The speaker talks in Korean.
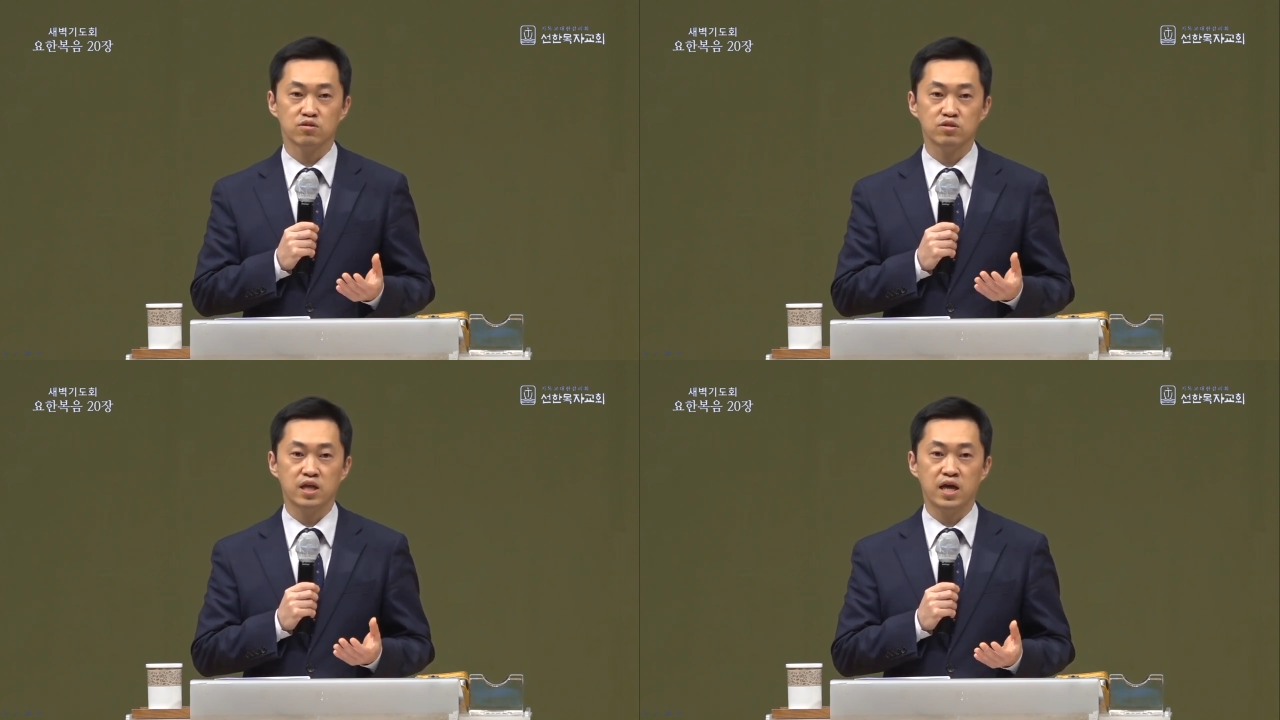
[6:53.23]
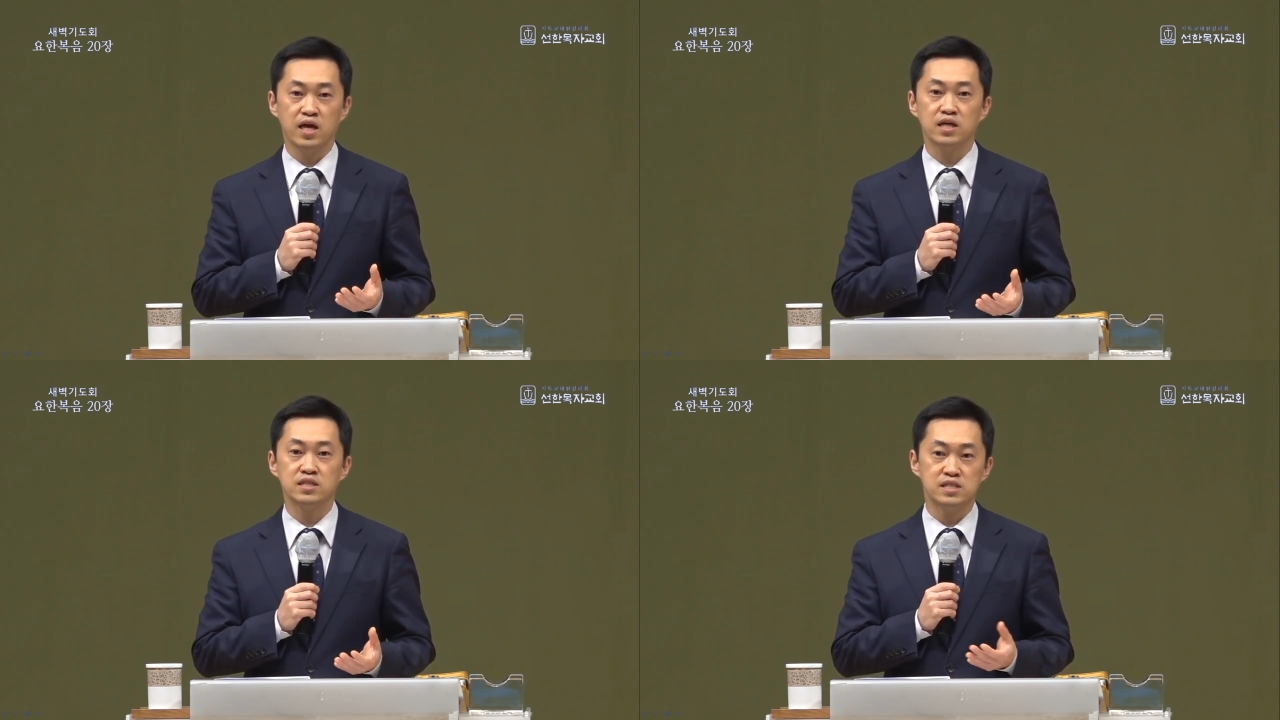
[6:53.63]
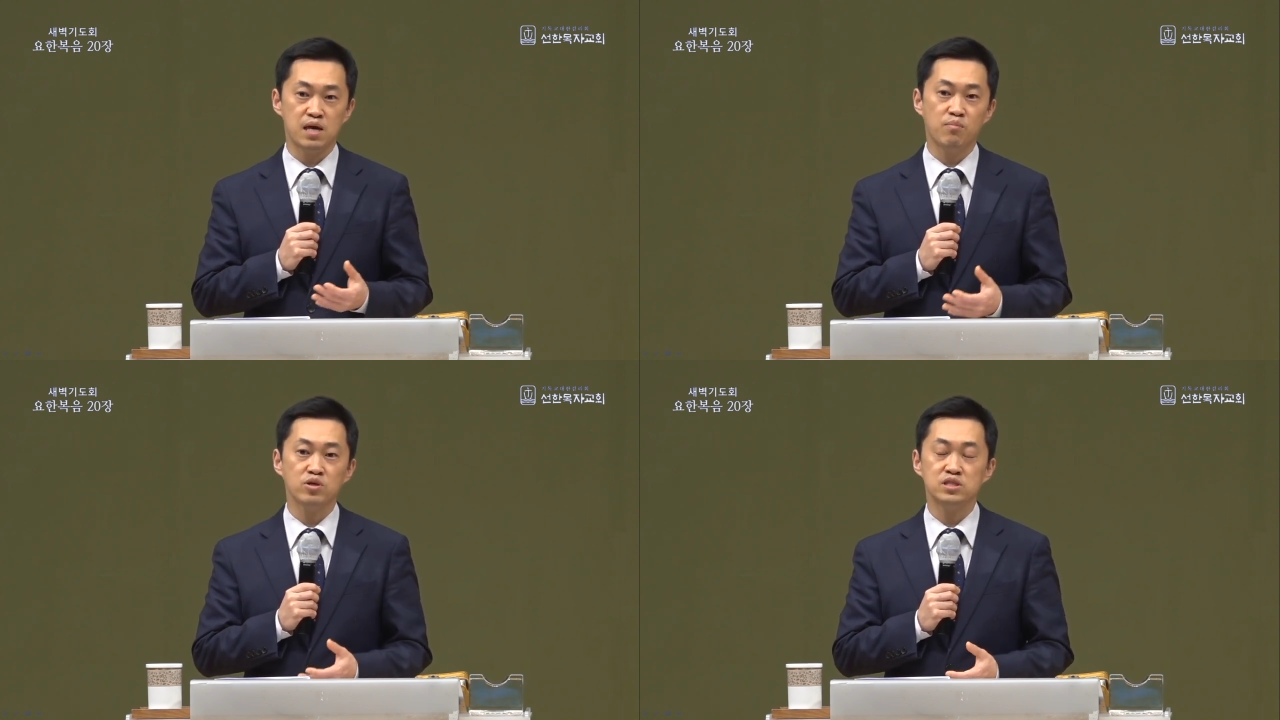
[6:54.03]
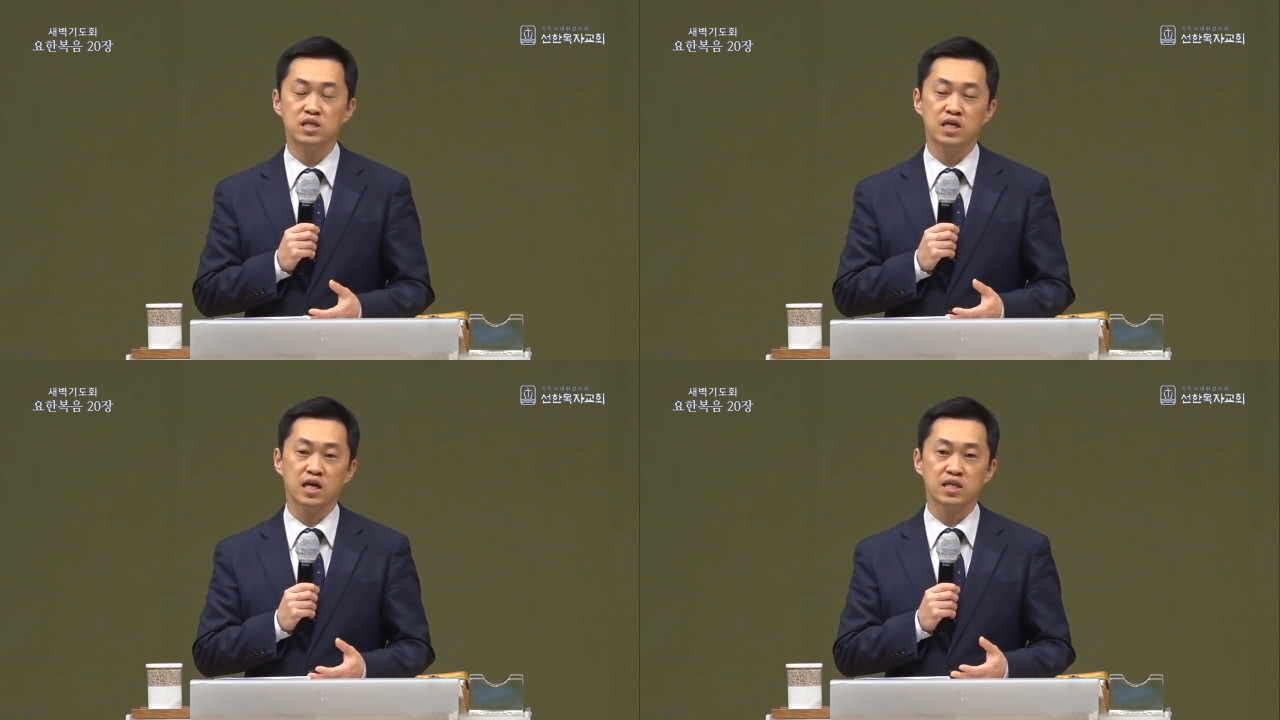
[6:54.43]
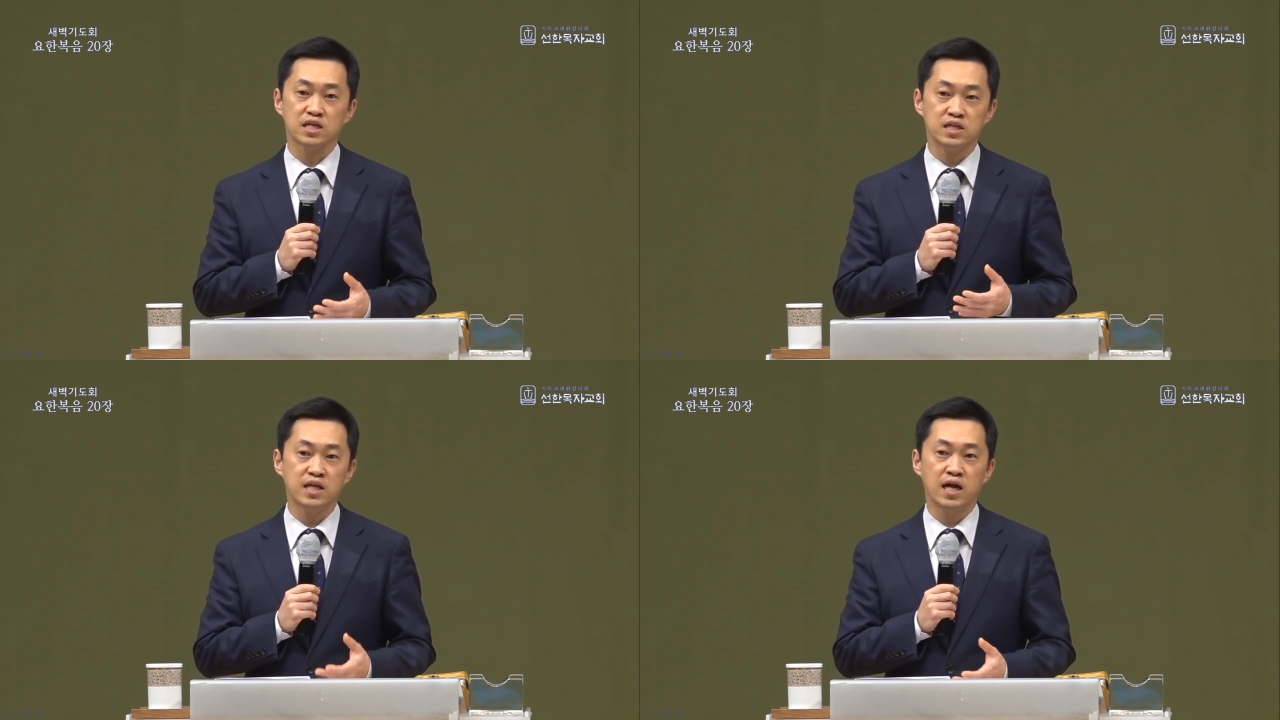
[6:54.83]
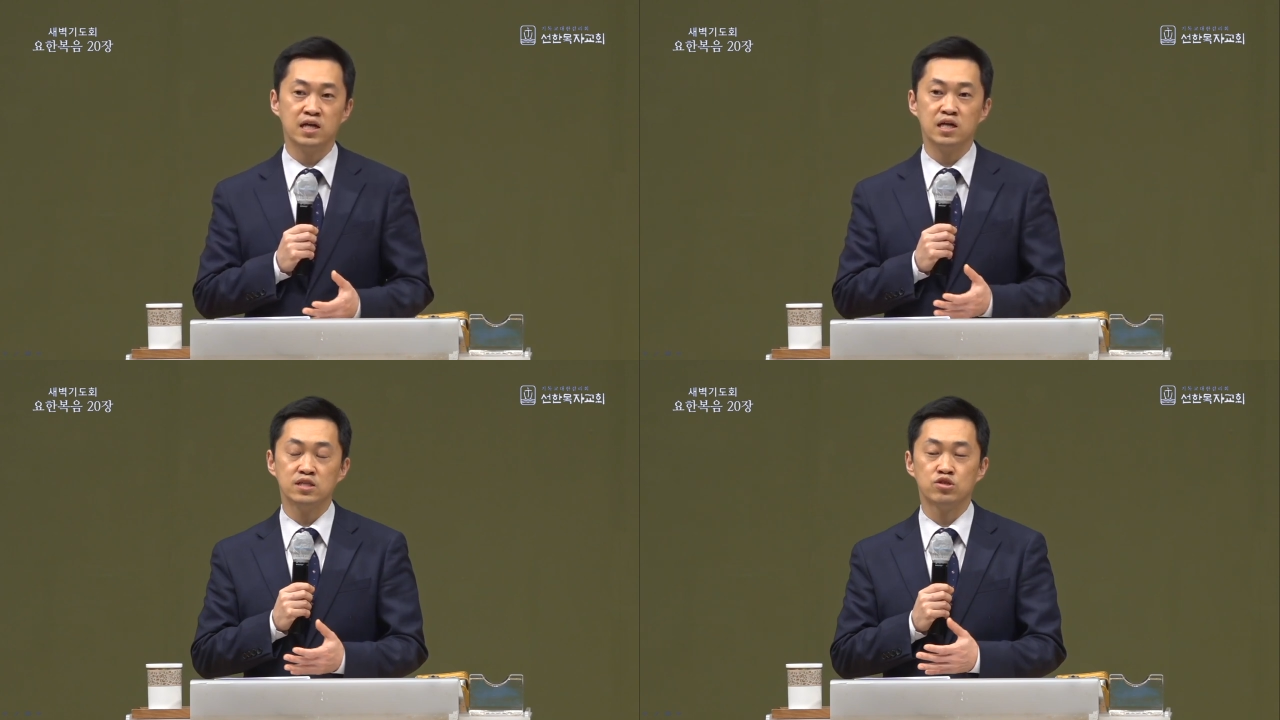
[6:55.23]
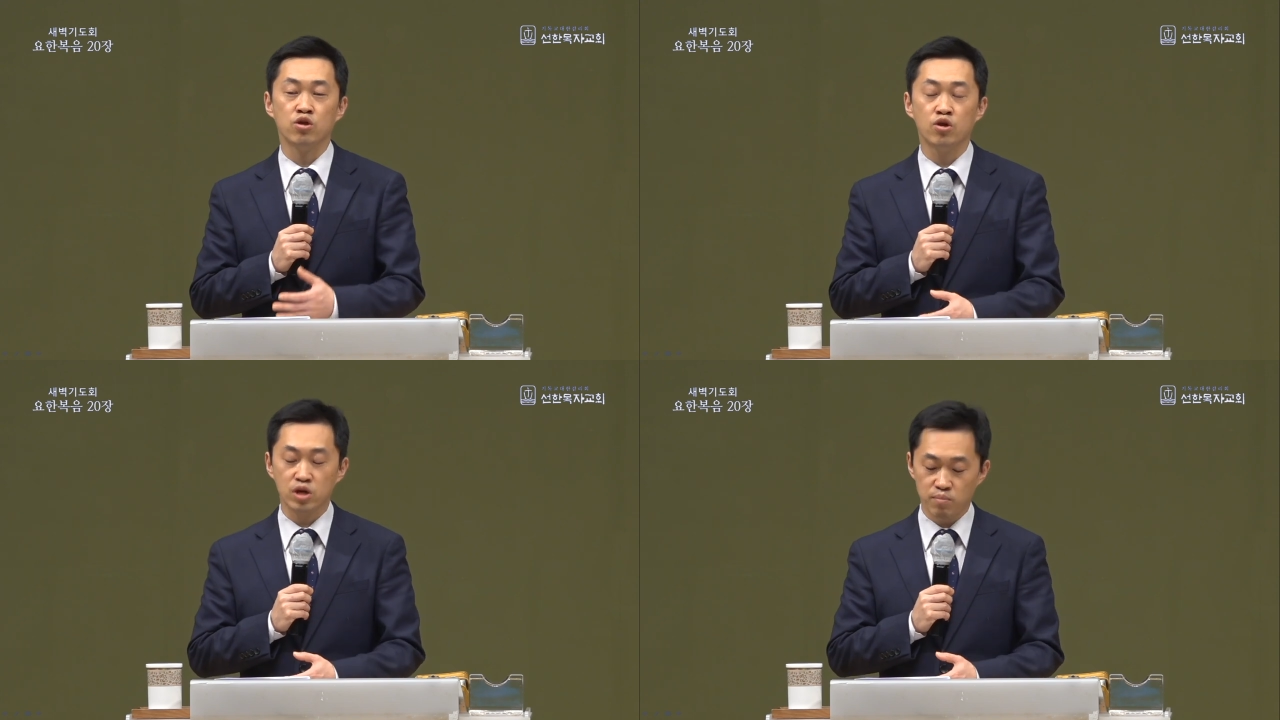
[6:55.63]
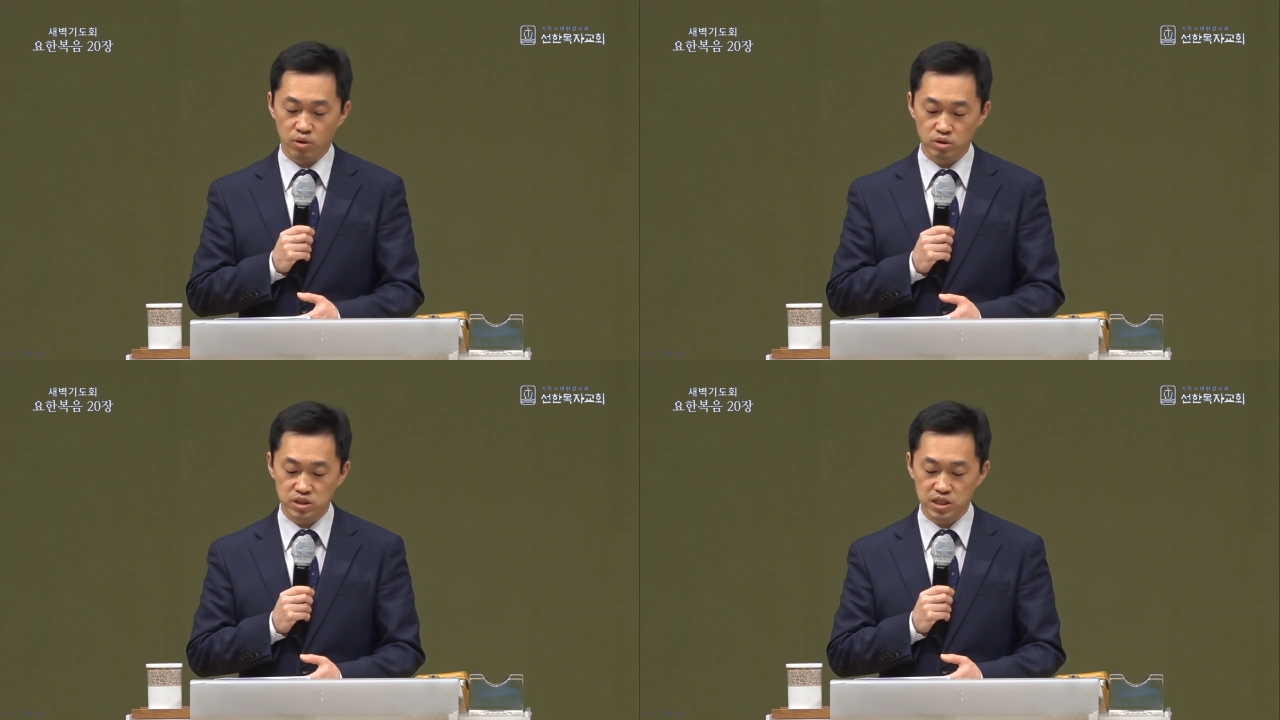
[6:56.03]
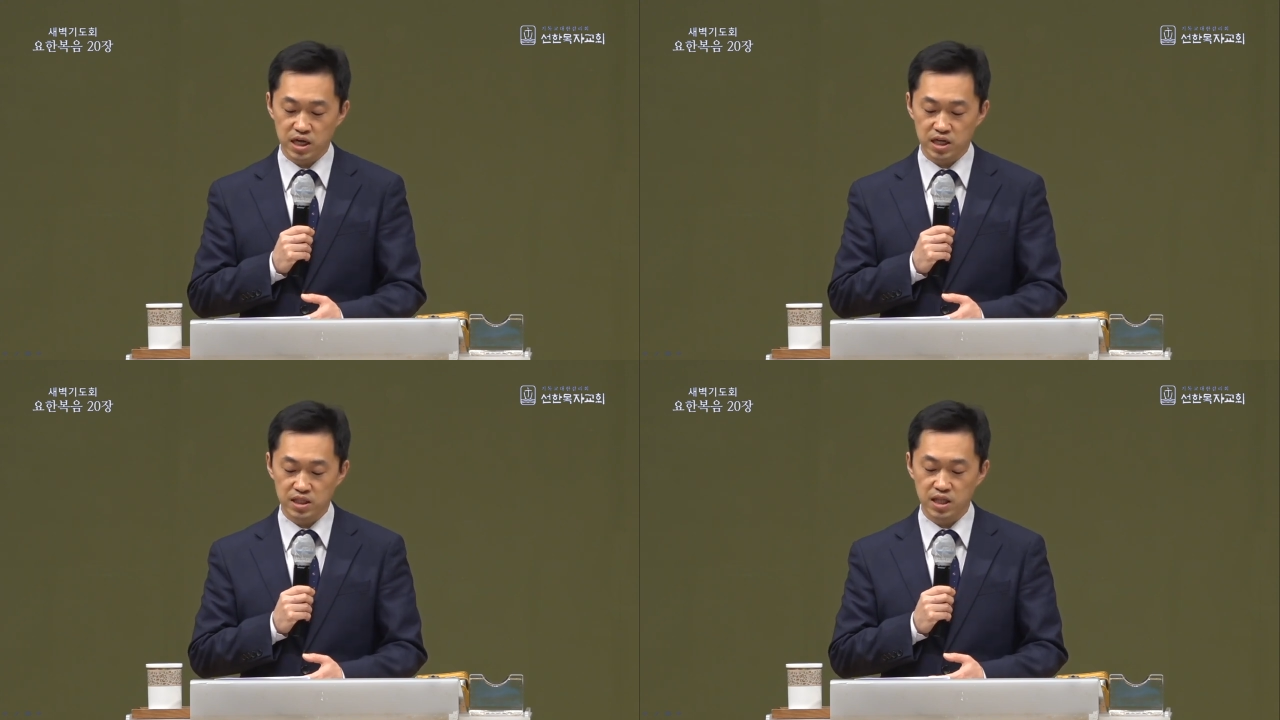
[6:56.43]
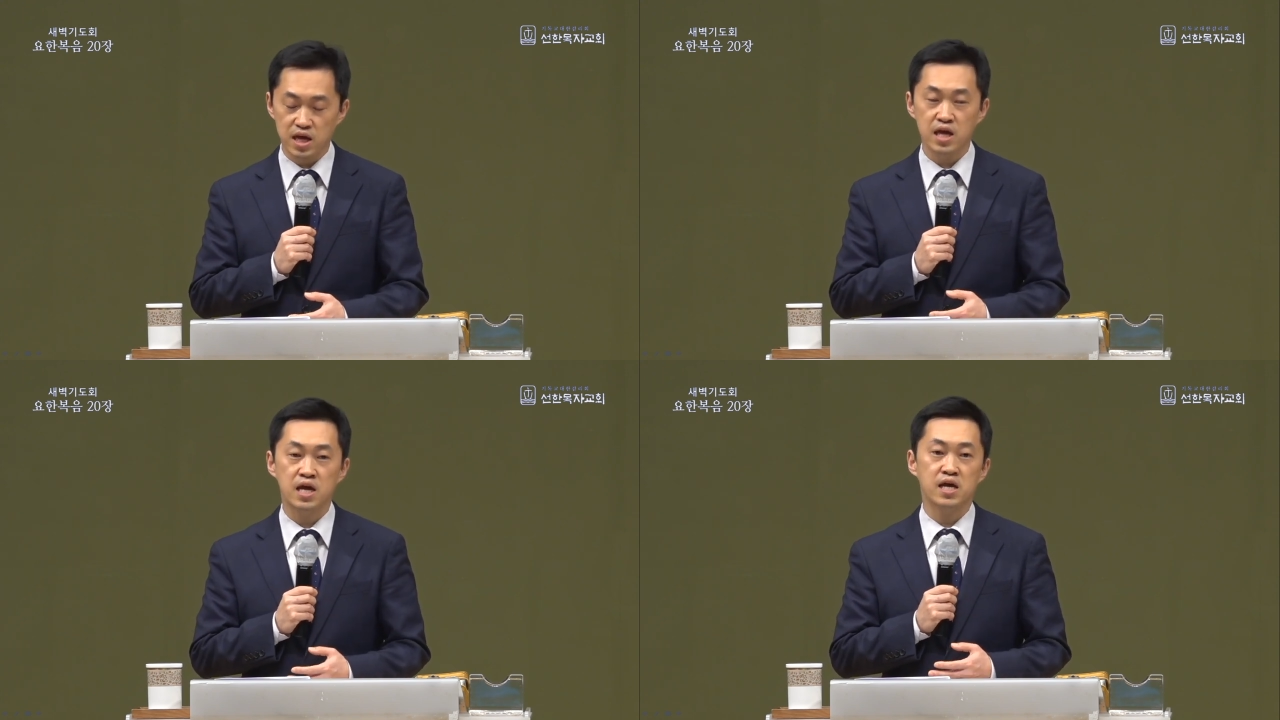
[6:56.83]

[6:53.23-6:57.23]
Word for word: 그런데 이제 세 번째 이야기는 그날 저녁에 벌어진 이야기인데